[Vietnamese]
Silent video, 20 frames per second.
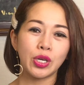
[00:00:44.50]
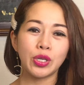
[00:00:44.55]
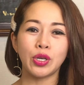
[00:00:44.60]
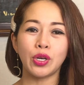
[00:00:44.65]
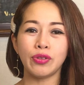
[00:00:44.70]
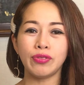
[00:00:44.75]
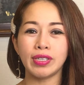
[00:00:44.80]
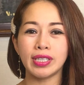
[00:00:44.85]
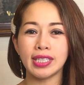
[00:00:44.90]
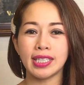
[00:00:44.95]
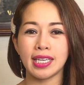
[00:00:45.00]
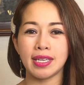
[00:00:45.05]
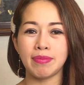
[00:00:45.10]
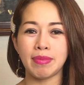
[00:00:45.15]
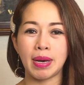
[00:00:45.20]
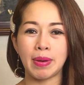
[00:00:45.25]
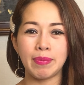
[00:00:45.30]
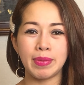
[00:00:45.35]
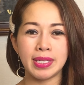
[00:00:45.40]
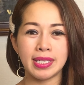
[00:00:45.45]
đối với khi
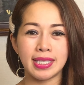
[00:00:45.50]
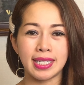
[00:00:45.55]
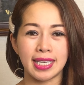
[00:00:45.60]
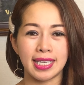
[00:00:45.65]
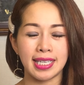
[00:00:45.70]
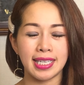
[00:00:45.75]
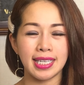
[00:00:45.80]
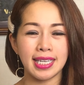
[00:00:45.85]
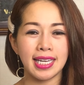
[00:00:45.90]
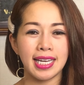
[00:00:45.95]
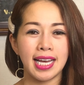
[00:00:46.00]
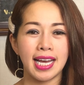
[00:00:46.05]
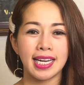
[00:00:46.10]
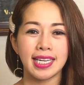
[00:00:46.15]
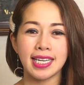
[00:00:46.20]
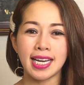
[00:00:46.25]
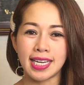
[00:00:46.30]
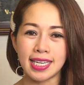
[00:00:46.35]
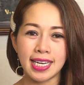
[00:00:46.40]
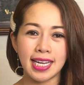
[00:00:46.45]
mà mình chỉ
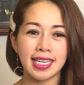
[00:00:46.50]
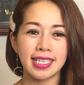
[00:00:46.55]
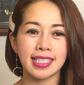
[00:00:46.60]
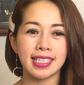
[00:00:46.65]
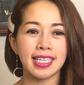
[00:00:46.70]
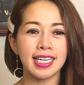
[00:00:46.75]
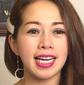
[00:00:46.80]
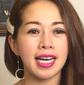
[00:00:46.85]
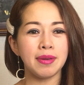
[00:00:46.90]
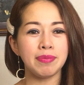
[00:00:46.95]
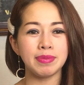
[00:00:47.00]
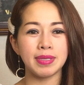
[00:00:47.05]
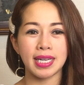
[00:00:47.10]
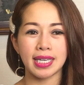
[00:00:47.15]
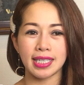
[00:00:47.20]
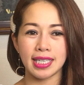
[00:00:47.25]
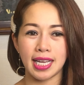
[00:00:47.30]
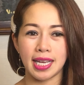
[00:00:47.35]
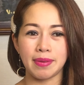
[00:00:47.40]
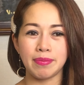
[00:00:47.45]
định hình cái lớp
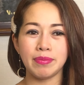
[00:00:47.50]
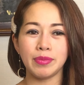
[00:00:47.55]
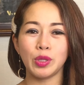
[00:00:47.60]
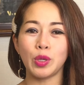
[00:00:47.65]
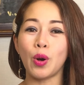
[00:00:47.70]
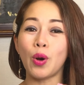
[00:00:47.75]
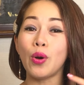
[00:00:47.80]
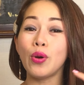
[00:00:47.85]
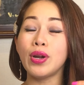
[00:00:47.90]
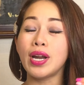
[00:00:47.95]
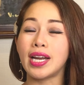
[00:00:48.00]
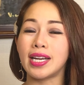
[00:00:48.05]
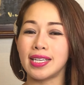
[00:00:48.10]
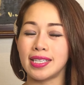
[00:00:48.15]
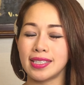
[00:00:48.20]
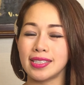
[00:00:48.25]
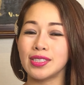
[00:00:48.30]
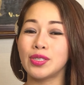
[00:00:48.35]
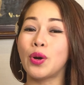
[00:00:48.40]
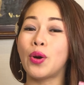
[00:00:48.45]
trang điểm cố định
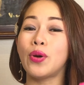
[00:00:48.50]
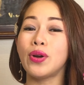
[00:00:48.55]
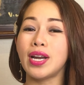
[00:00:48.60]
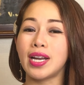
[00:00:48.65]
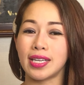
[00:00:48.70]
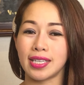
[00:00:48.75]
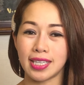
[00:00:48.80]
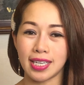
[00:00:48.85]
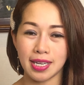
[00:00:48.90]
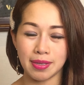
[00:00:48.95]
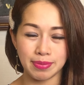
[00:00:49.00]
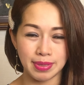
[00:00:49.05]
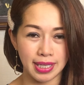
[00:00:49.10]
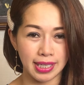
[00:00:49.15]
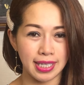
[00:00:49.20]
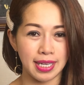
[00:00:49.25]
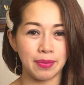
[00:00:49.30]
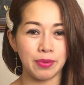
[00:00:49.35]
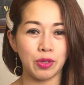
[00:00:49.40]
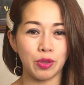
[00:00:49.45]
cố định cái lớp
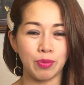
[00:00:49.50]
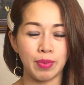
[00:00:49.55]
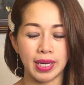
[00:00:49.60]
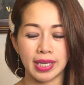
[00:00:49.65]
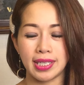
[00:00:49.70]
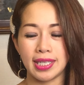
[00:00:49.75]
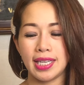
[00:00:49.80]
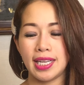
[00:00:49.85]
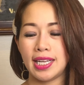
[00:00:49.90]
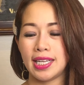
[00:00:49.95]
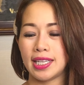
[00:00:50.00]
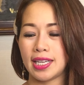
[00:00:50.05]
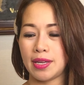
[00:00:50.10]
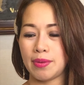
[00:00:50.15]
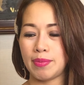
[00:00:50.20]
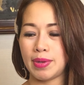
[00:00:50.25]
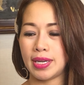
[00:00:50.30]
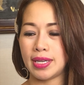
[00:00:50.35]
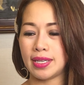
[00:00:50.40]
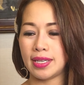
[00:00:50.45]
trang điểm của mình thì
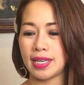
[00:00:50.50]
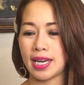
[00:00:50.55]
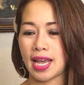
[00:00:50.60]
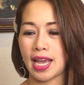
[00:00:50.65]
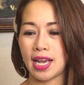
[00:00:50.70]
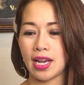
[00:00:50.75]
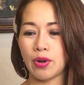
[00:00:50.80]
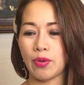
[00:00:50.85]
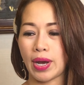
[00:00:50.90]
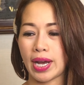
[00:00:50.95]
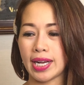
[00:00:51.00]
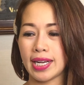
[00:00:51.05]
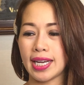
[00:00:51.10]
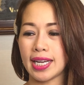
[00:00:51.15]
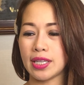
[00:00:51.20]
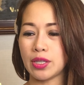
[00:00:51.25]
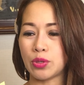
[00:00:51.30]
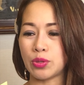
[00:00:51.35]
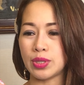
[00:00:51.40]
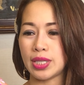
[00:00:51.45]
mình để khoảng
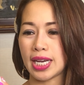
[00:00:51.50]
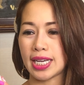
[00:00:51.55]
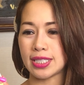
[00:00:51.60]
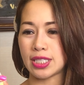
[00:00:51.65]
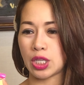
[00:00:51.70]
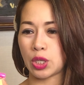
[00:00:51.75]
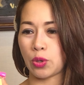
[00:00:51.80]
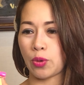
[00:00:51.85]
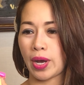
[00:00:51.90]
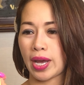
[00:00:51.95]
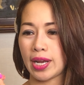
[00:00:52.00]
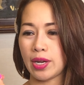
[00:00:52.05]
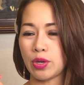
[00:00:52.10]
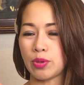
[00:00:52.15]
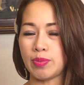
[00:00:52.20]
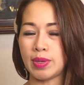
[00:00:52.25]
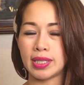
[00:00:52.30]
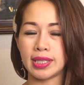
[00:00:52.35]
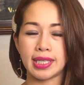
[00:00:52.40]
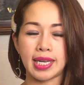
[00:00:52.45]
cách của chai xịt khoáng của
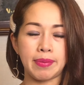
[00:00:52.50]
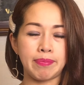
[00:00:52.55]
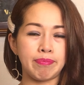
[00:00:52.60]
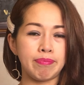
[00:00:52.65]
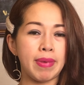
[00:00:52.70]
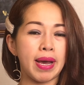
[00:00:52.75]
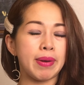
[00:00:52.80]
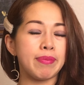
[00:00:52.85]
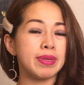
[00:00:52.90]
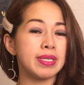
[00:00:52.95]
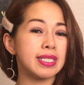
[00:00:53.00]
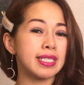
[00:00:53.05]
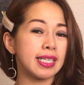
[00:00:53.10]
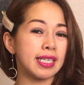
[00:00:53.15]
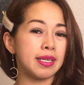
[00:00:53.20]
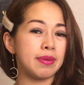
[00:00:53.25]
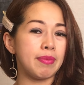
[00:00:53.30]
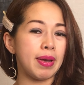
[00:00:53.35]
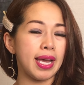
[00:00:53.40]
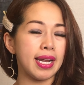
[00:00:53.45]
mình tầm 30
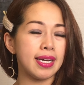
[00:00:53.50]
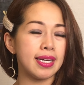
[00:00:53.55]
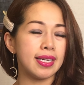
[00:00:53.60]
cm